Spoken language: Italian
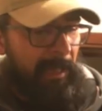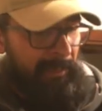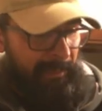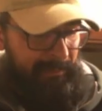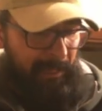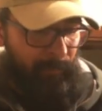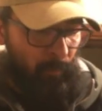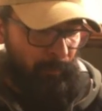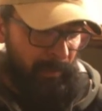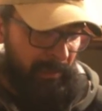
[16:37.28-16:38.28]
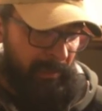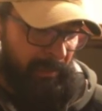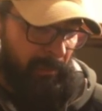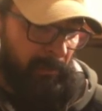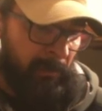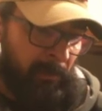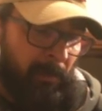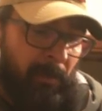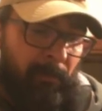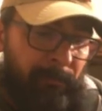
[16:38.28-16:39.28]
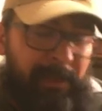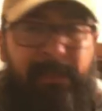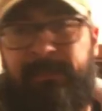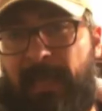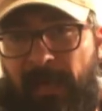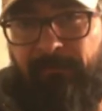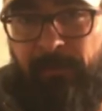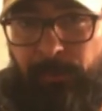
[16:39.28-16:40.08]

anche dei più pigri, per darvi